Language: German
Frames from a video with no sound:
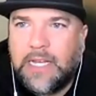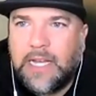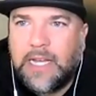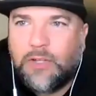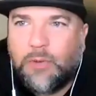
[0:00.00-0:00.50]

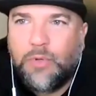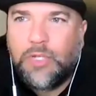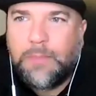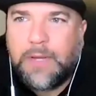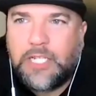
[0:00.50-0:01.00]
Ein
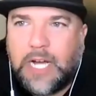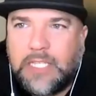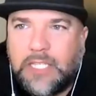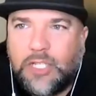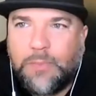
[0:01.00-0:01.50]
Community Manager
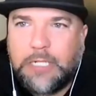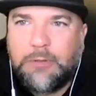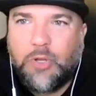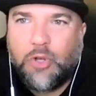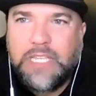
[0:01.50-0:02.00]
hat es zum
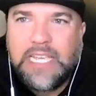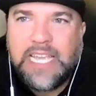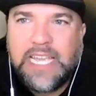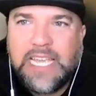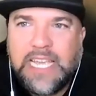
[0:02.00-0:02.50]
Beispiel noch nie
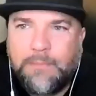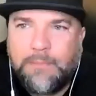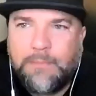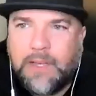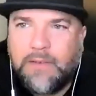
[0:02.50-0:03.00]

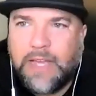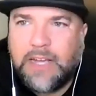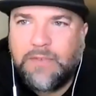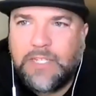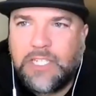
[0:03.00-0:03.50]
gegeben. Er
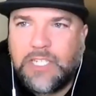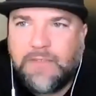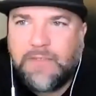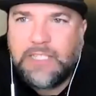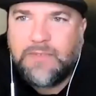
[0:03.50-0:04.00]
wäre wichtig
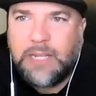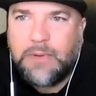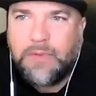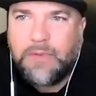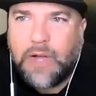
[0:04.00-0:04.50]
gewesen, weil immer
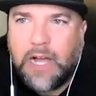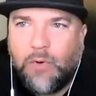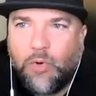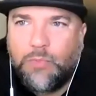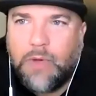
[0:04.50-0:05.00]
wieder
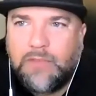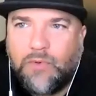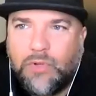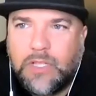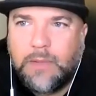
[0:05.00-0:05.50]
Fragen
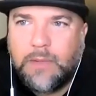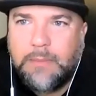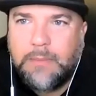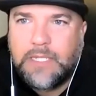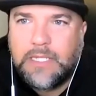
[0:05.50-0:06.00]
unbeantwortet
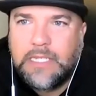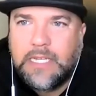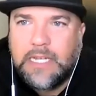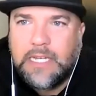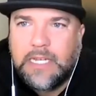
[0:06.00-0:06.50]
geblieben sind.
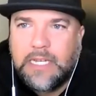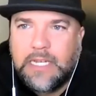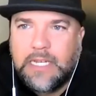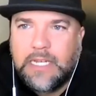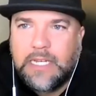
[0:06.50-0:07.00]

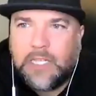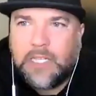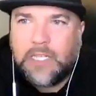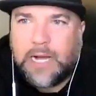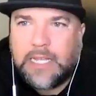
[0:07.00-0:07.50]
Geld für
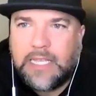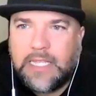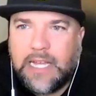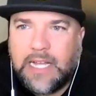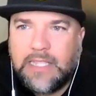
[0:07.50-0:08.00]
ordentliches Marketing
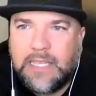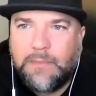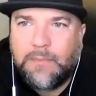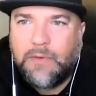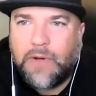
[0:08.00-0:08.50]
in die Hand
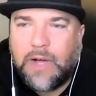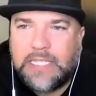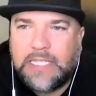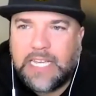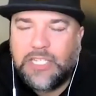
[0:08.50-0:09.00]
nehmen,
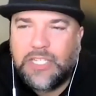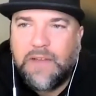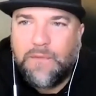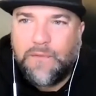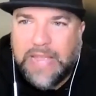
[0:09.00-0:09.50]
Fragezeichen,
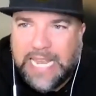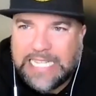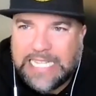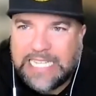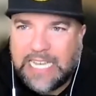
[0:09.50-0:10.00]

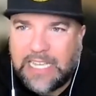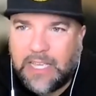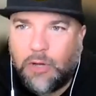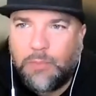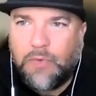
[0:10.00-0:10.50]
Fehlanzeige.
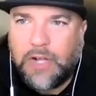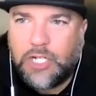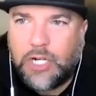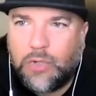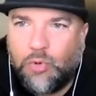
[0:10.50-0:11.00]

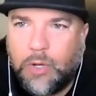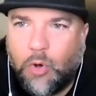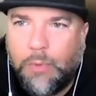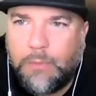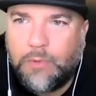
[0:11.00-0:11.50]
Kryptoveranstaltungen Dubai,
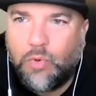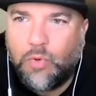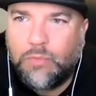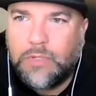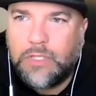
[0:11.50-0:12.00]
Europa
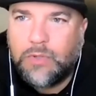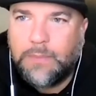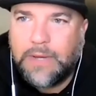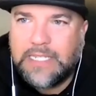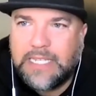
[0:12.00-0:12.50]
besuchen, um sich zu
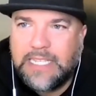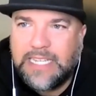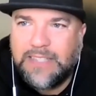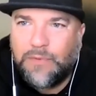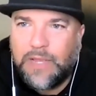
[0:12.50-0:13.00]

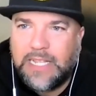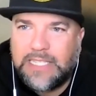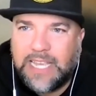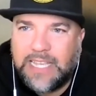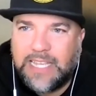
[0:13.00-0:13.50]
präsentieren,
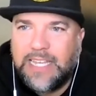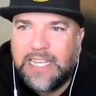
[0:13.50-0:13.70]
Fehlanzeige.